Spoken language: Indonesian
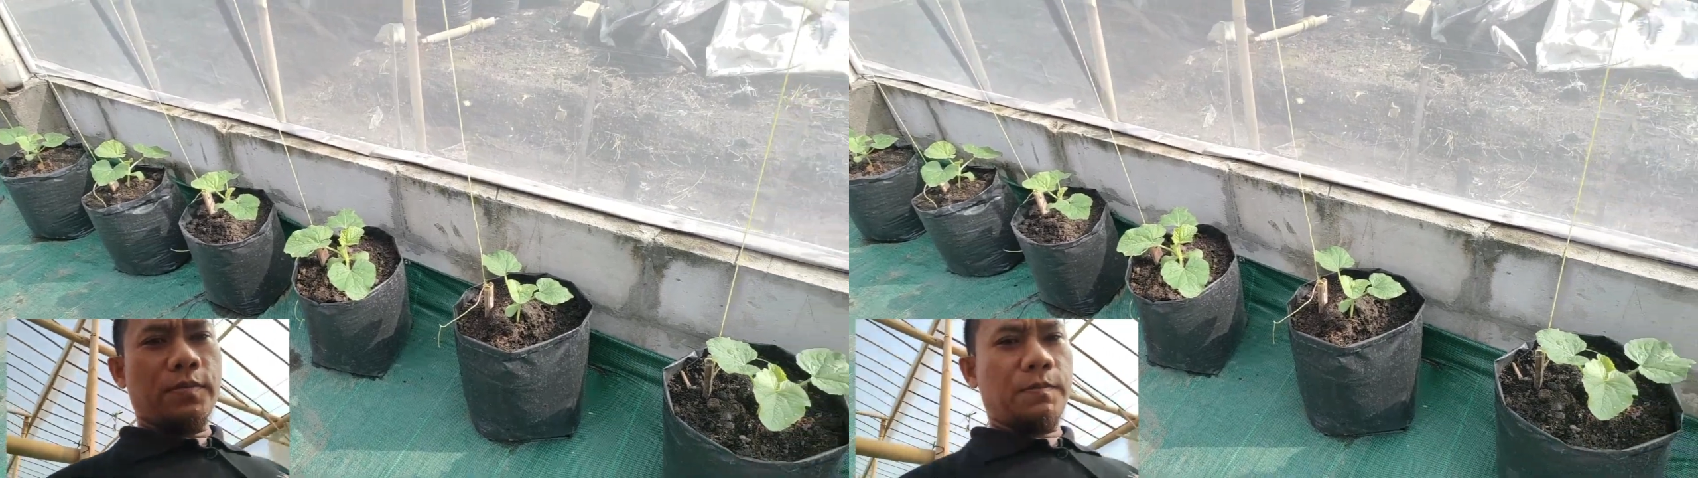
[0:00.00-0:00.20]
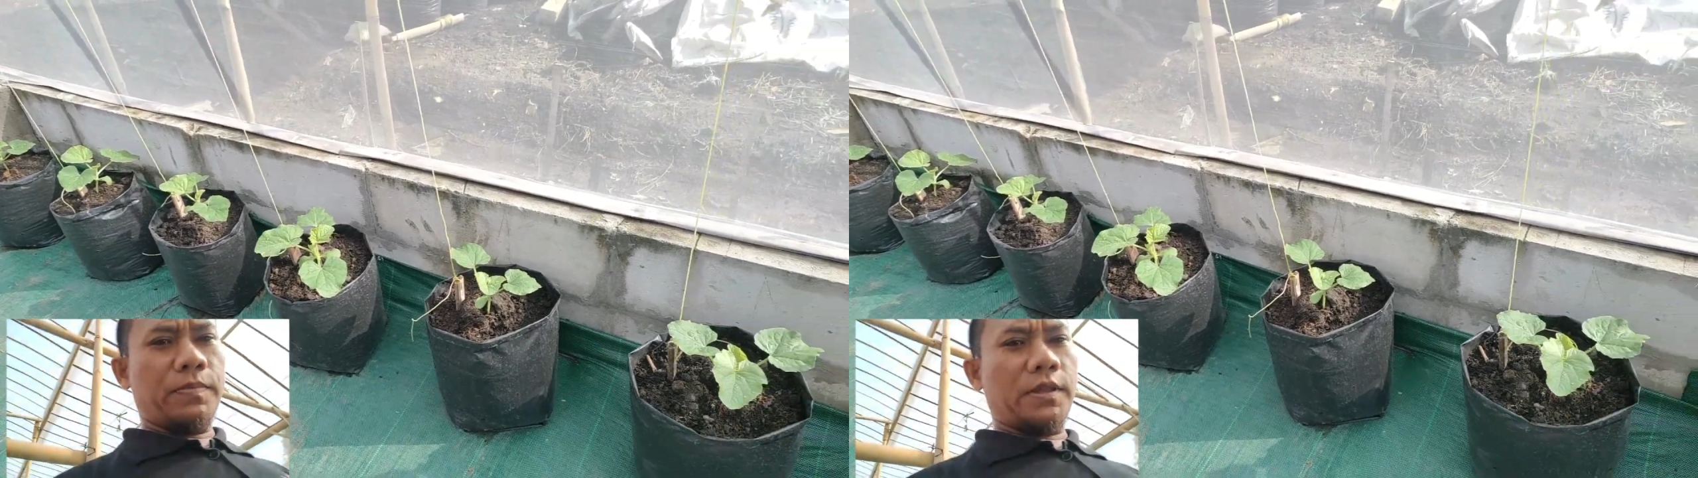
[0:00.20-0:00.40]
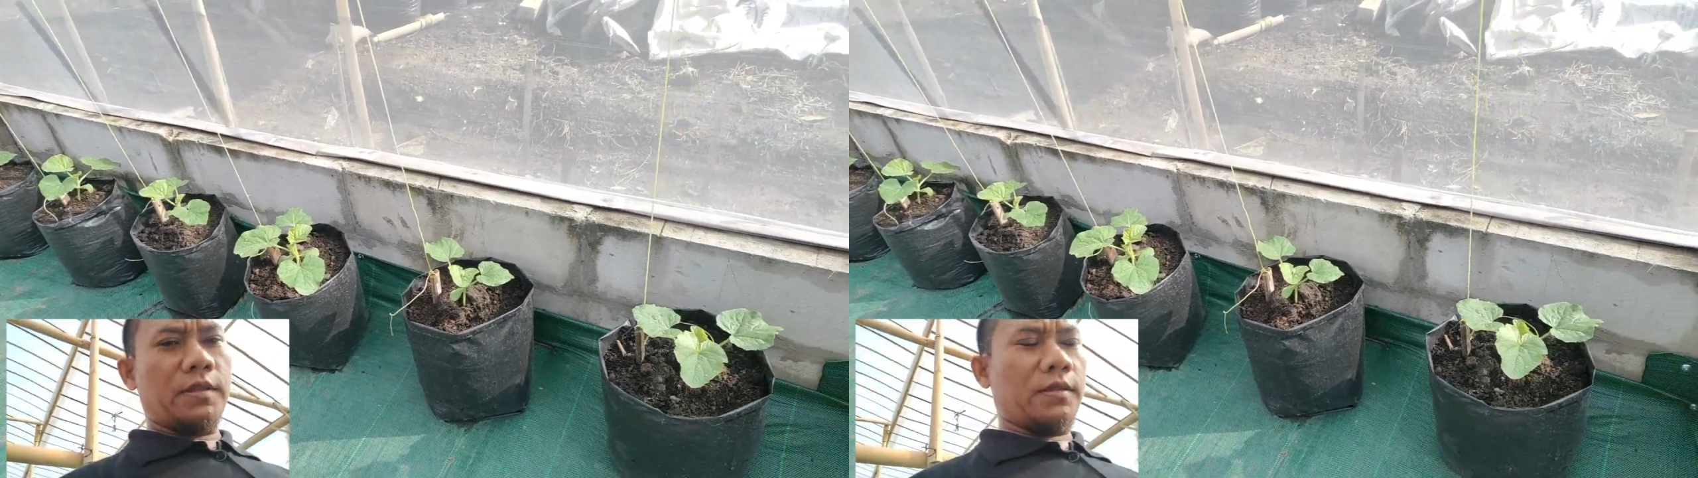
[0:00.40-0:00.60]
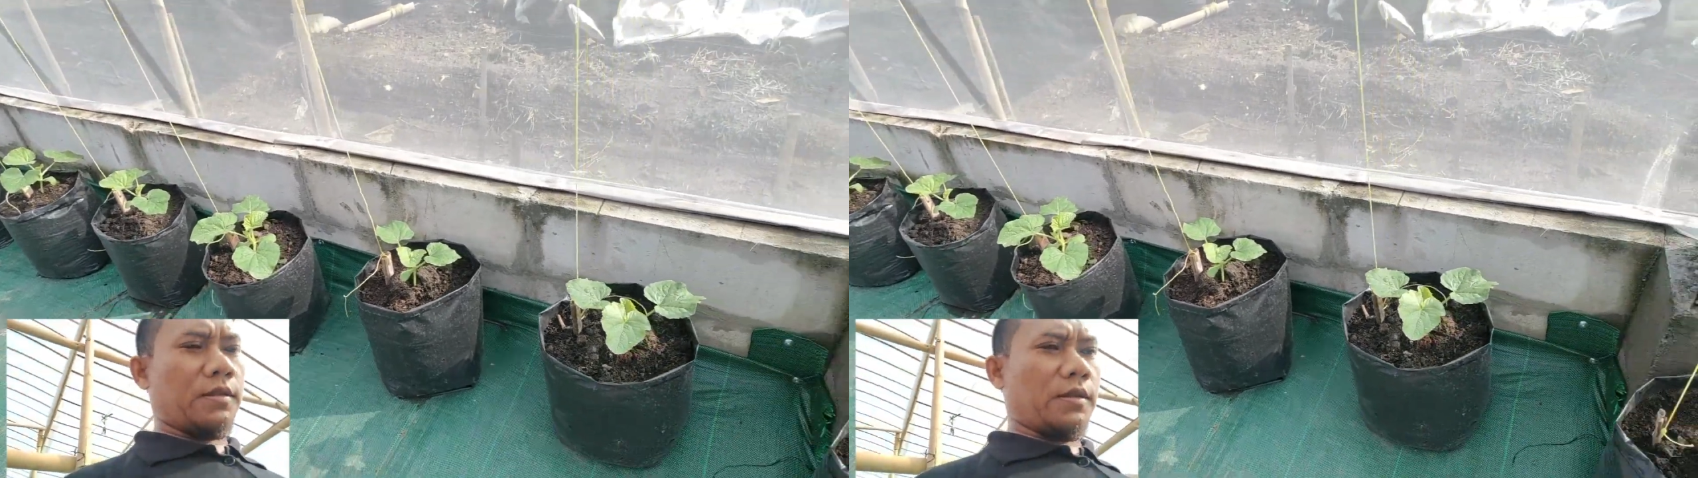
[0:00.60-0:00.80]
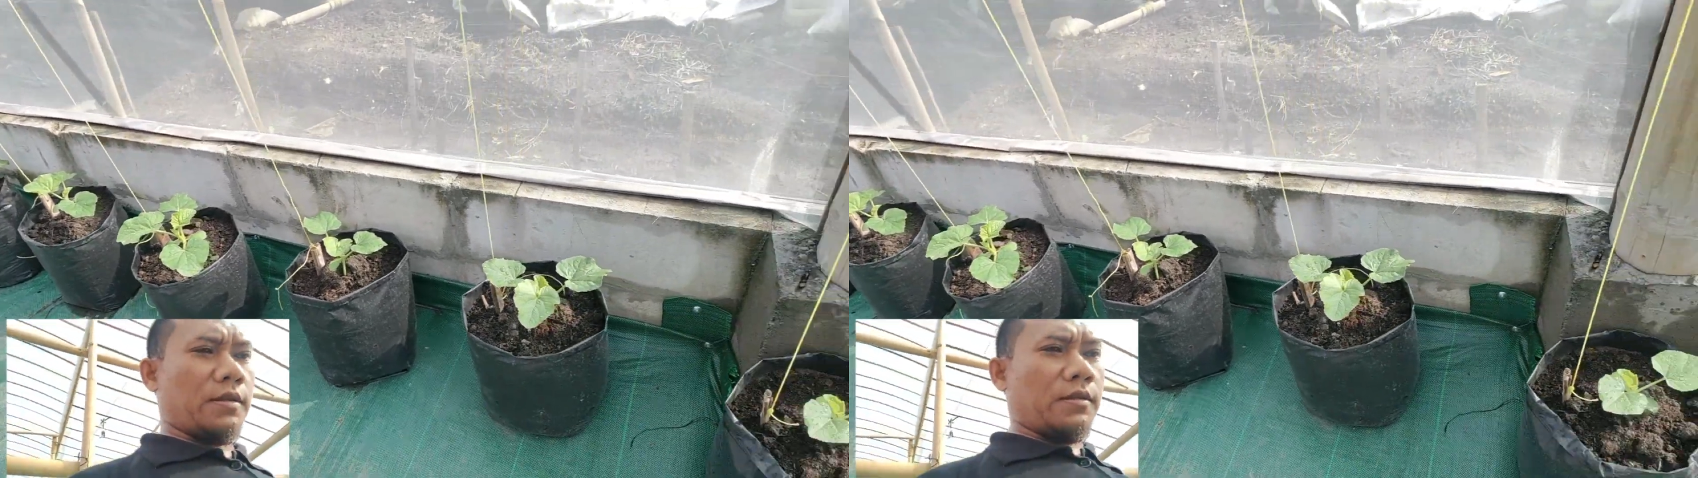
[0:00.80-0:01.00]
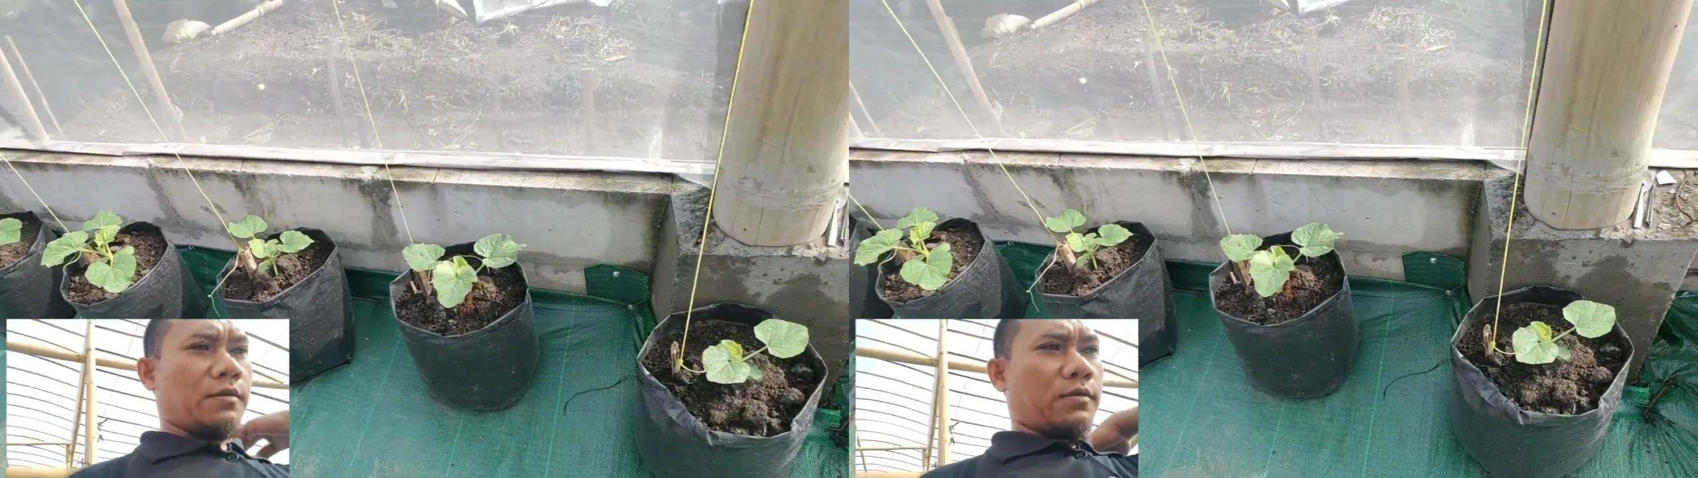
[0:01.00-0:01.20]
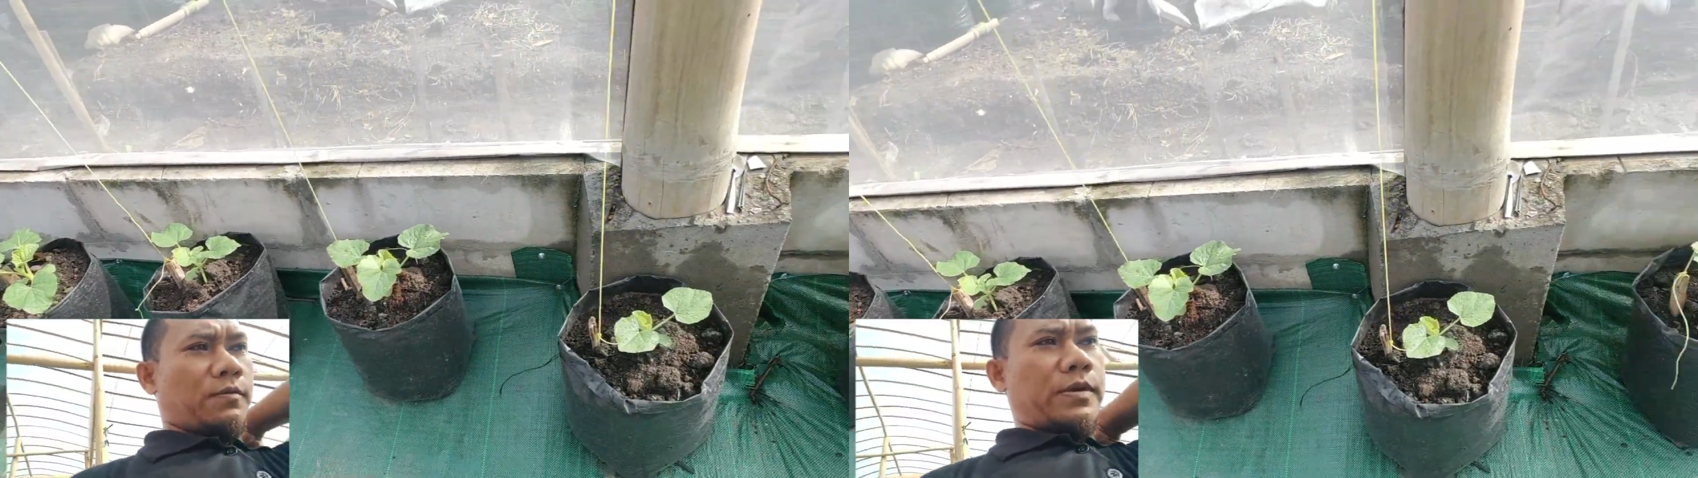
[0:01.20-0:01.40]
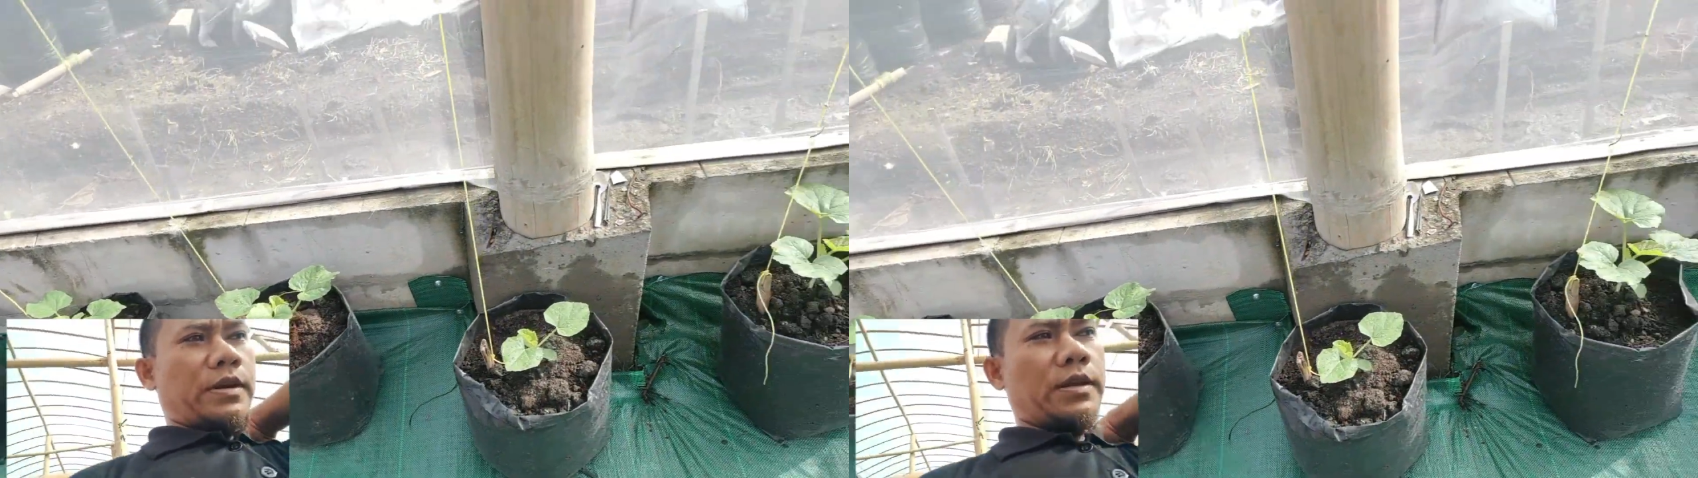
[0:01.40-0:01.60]
bibit
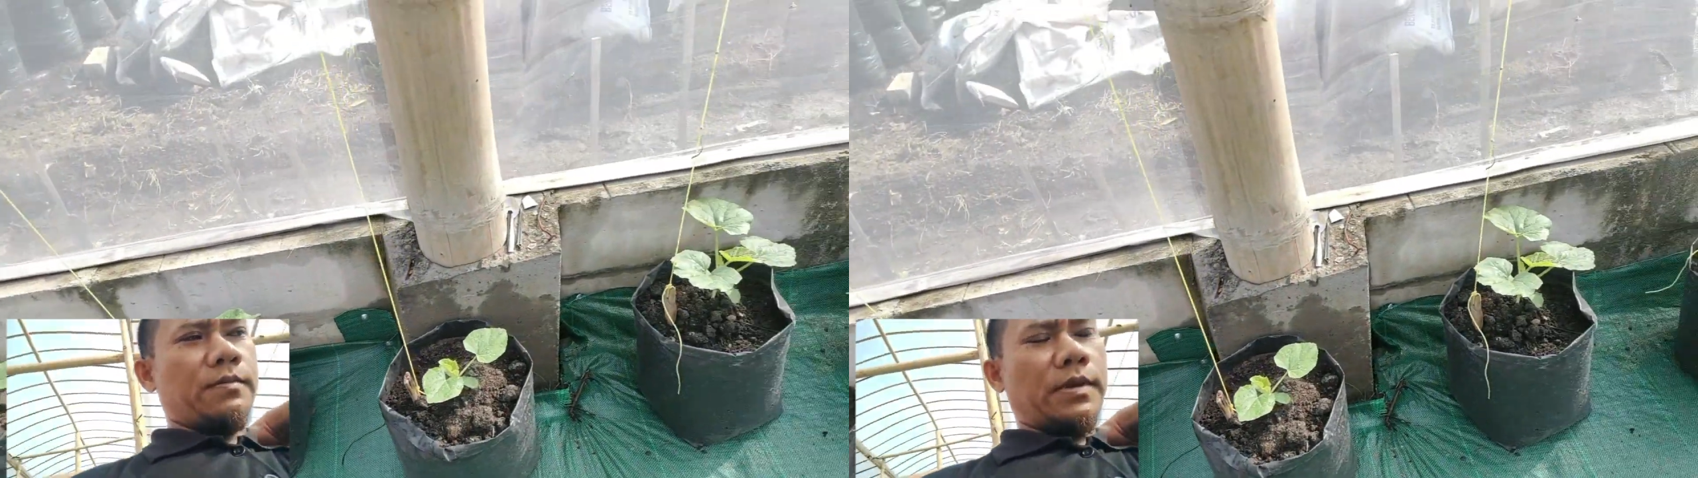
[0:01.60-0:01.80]
atau benih